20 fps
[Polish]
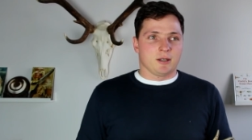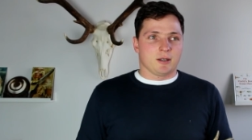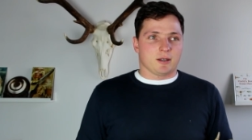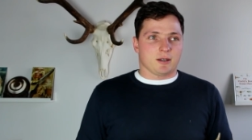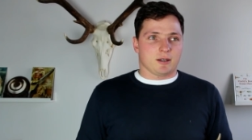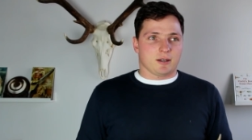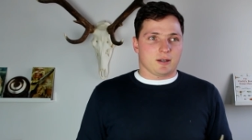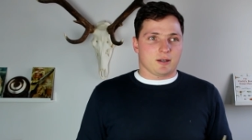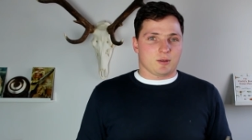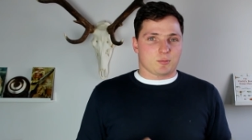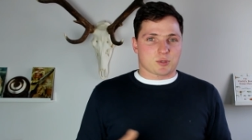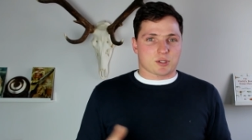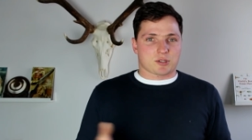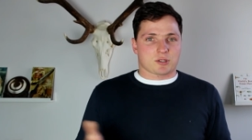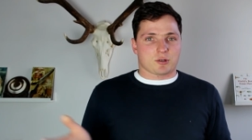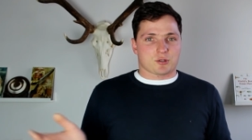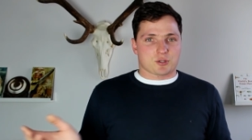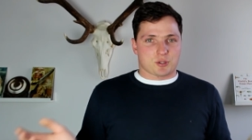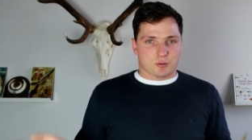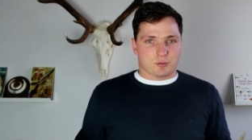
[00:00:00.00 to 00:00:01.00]
E,
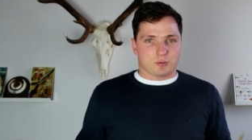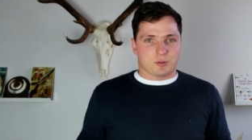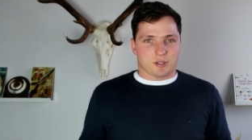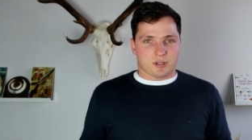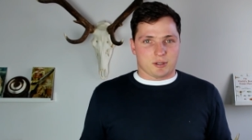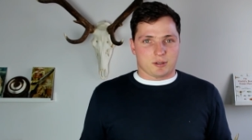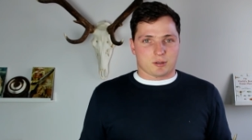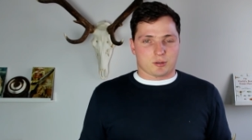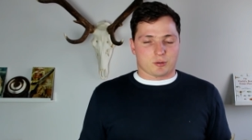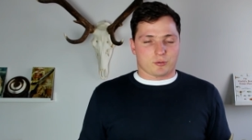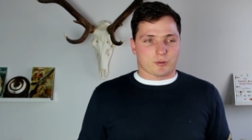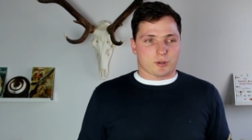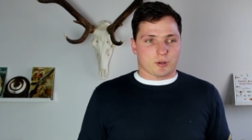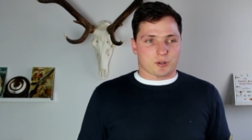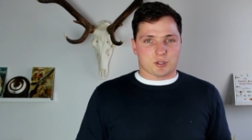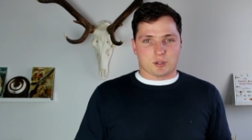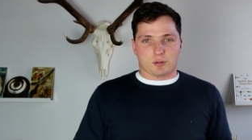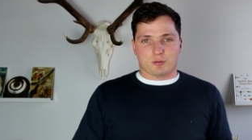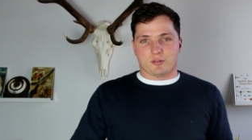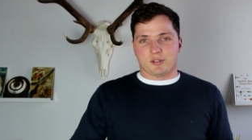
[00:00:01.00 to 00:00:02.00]
przeskoczył e, rów
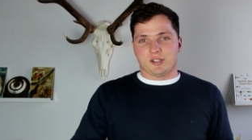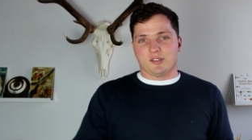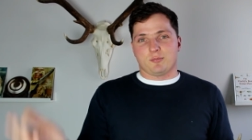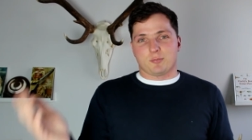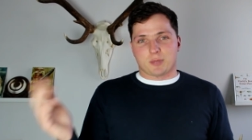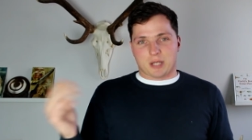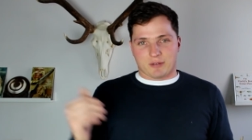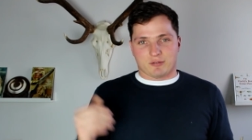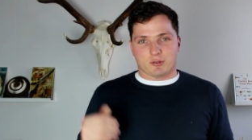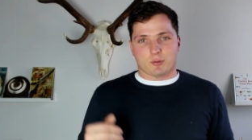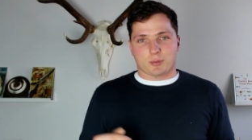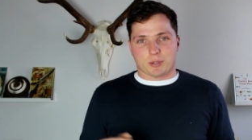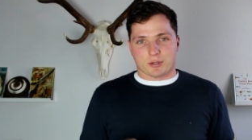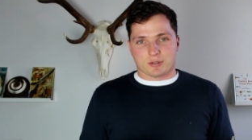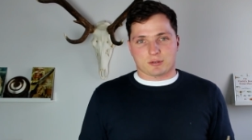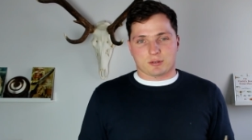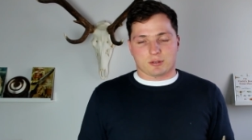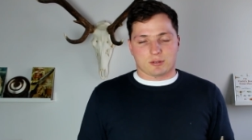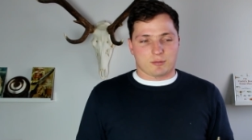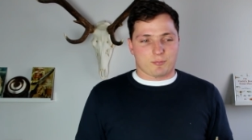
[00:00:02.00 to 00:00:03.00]
kozioł i w prawo
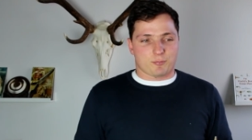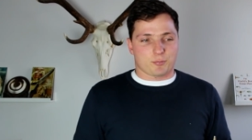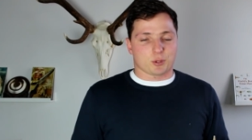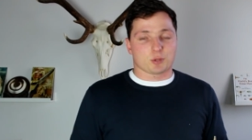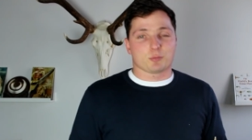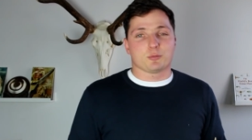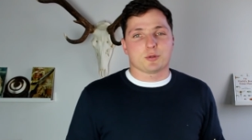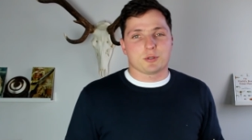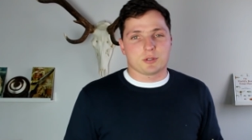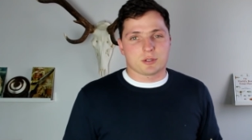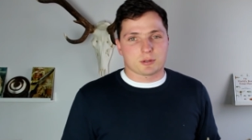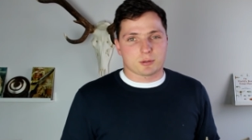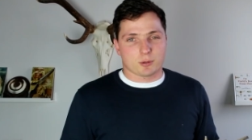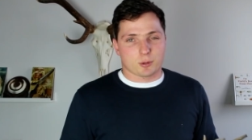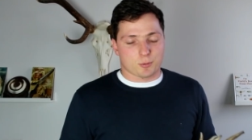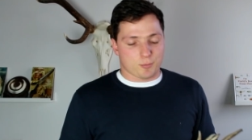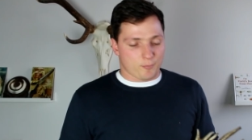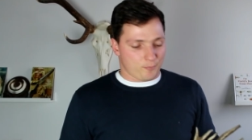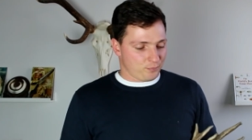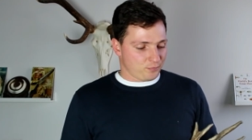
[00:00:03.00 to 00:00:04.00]
prosto pod mój
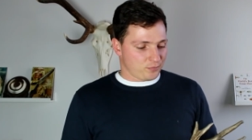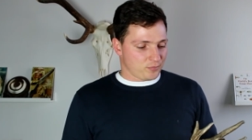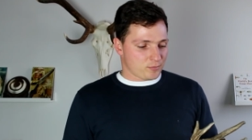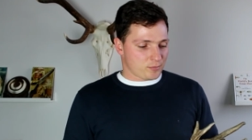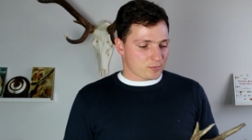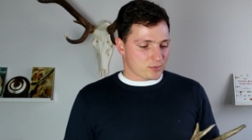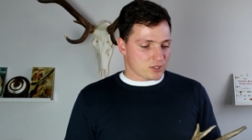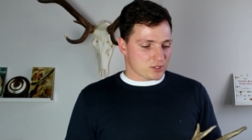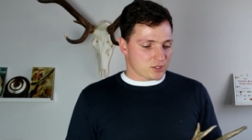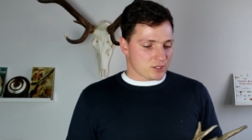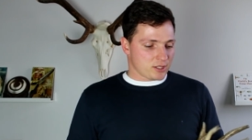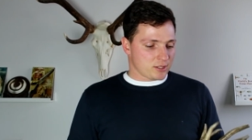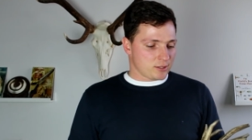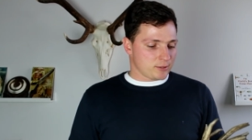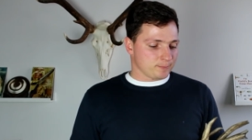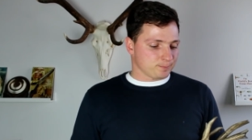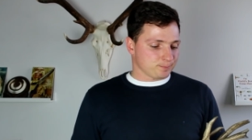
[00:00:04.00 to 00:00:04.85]
stóp m, mm, przyszedł,